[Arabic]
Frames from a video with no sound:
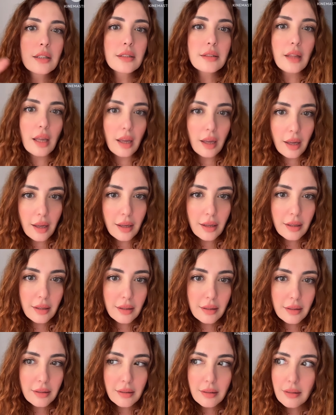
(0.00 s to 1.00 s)
تطيح
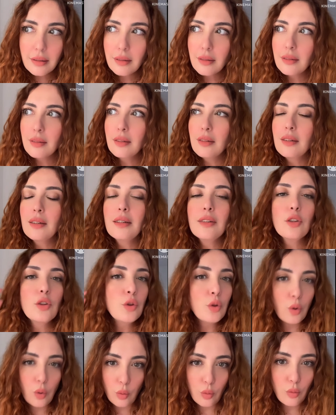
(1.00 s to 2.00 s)

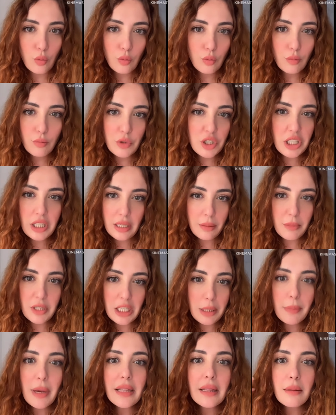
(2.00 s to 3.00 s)
نو ماشي
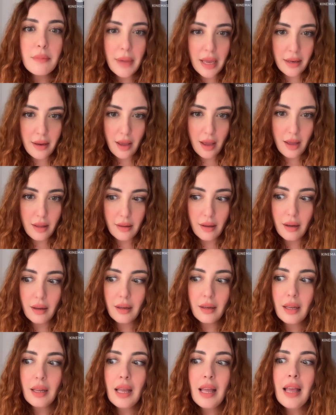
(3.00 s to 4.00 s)
ماشي بهذا المعنى هذا
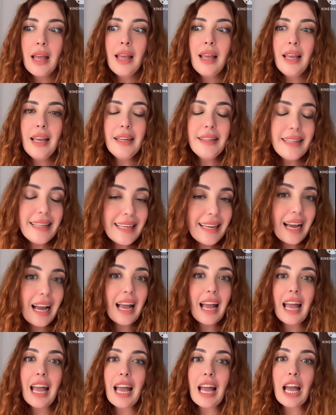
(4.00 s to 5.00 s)
حنايا
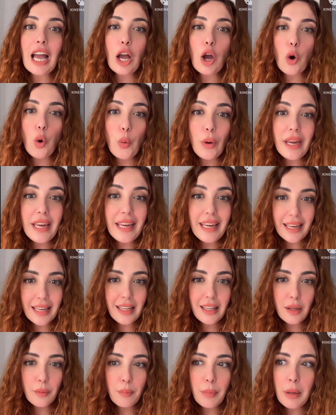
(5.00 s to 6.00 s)

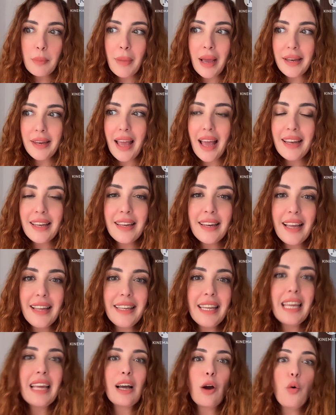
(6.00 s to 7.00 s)
قويين بالمعنى اننا
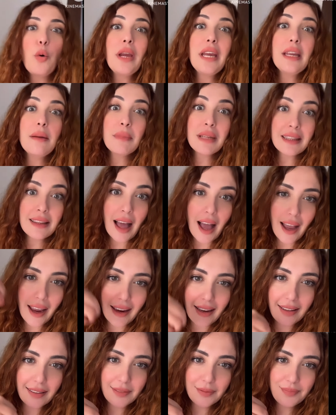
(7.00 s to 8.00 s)
حنايا قويين من
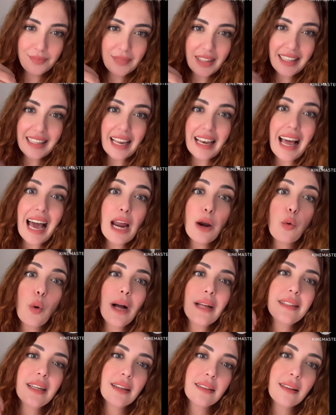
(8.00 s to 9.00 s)
داخل حنا
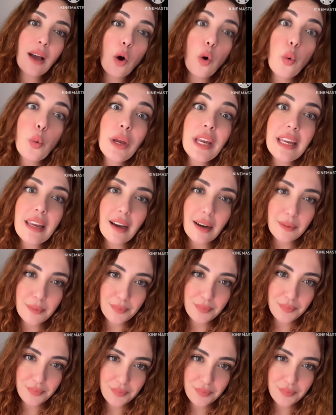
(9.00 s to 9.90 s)
الارواح ديالنا قويه